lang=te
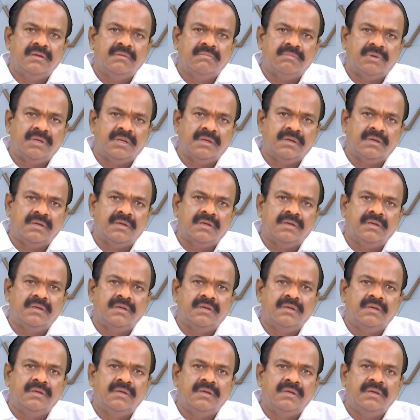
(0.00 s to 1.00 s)
మన
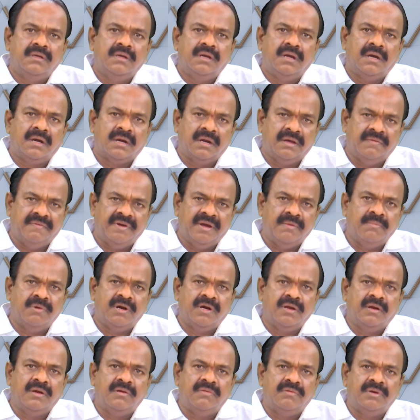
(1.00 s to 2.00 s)
అక్కడ
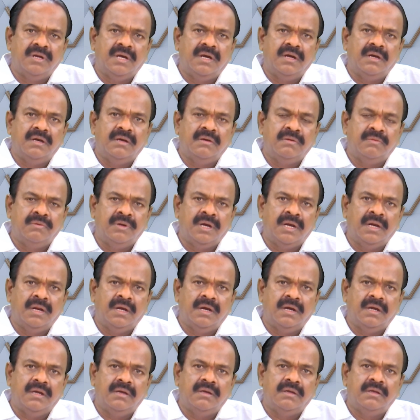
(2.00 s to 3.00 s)
వేములాడలో ఉన్న కురాల
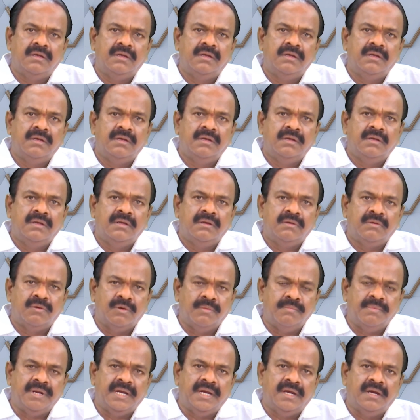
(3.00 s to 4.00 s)

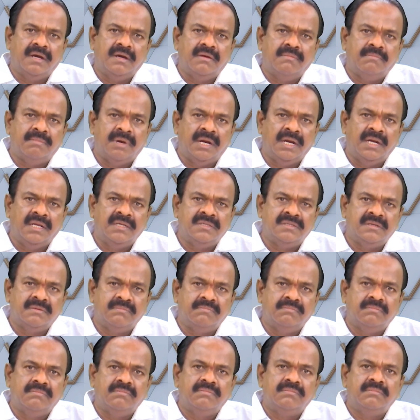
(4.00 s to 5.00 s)
కొమ్రయ్య మల్లేశం
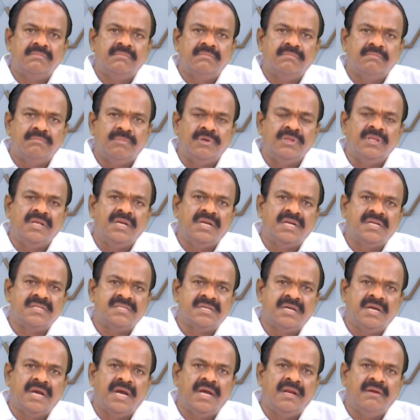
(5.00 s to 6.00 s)
బొందెల
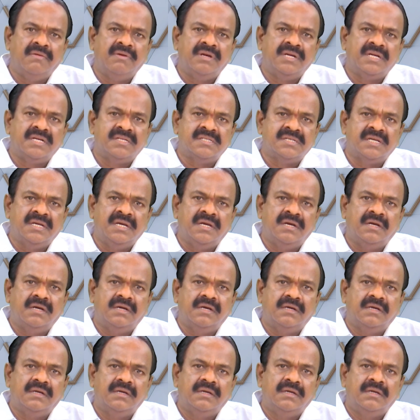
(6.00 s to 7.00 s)
నర్సయ్య ఆయిలవన్ నర్సయ్య
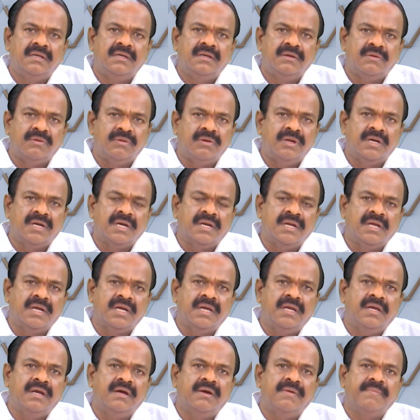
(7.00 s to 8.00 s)
కొండ
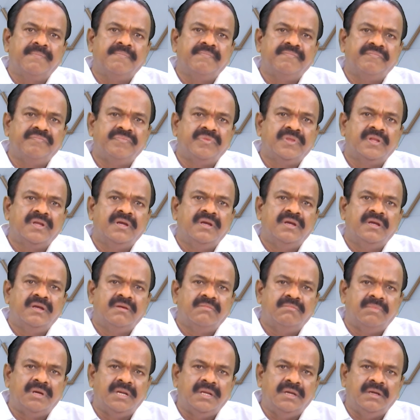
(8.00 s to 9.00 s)
కనకయ్య
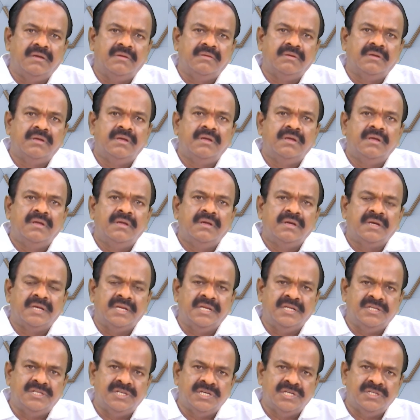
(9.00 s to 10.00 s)
మరి
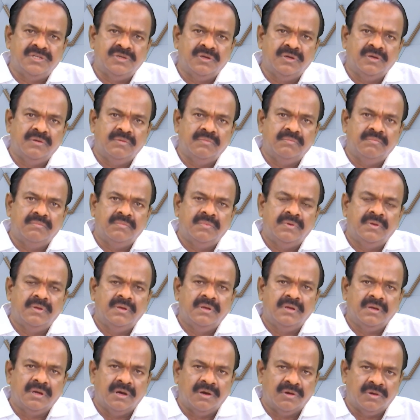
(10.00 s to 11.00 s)
క్రీశేషులు
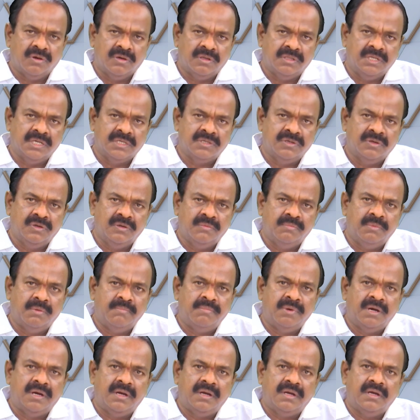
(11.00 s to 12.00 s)
గౌరవ అధ్యక్షులు బొమ్మ
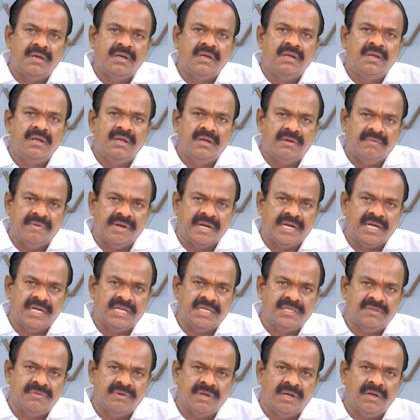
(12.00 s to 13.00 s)

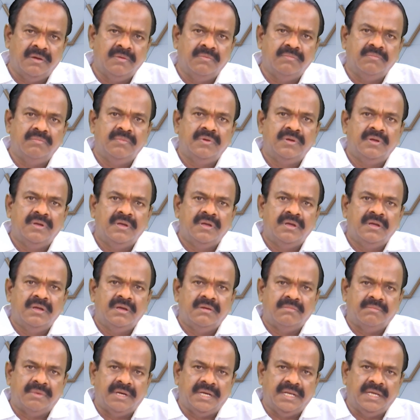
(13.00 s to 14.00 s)
వెంకటేశ్వర్లు
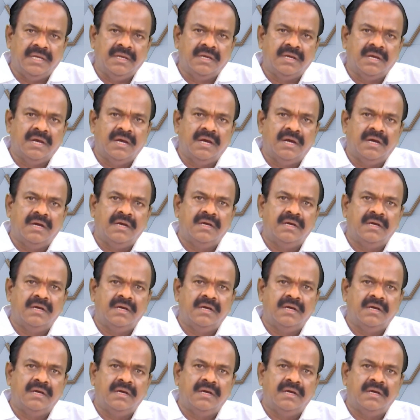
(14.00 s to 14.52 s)
మరి ఇంకా